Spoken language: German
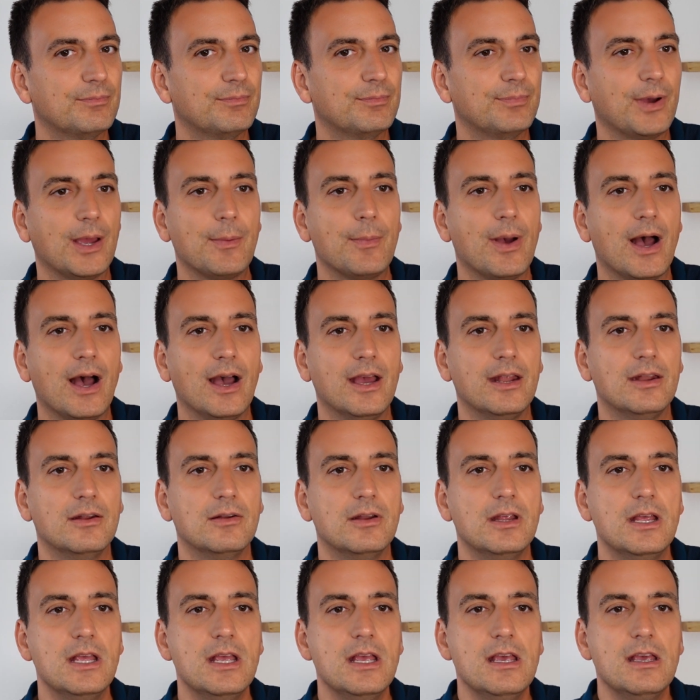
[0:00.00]
Beim
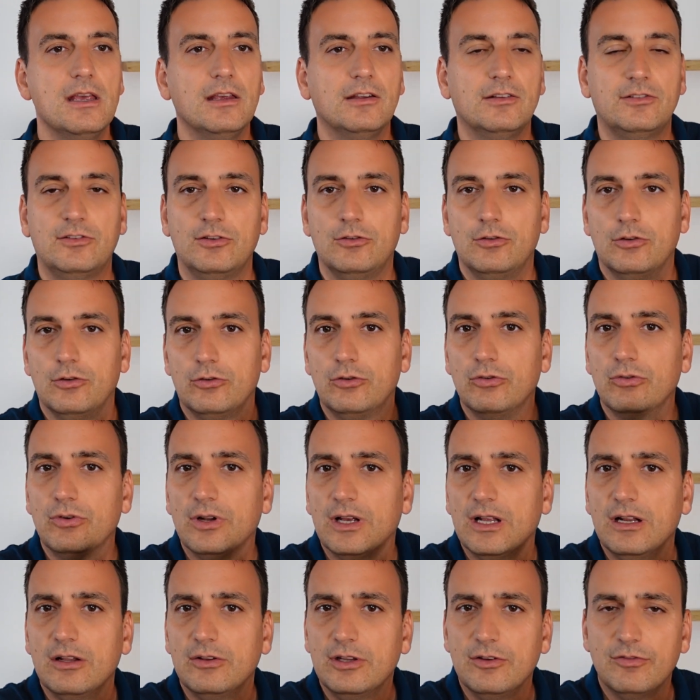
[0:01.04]
einen ist sie schon
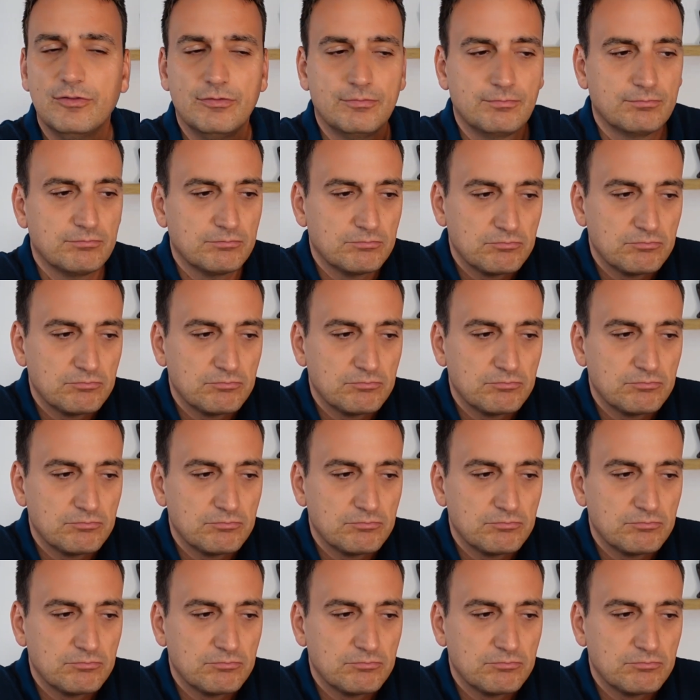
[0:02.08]
relativ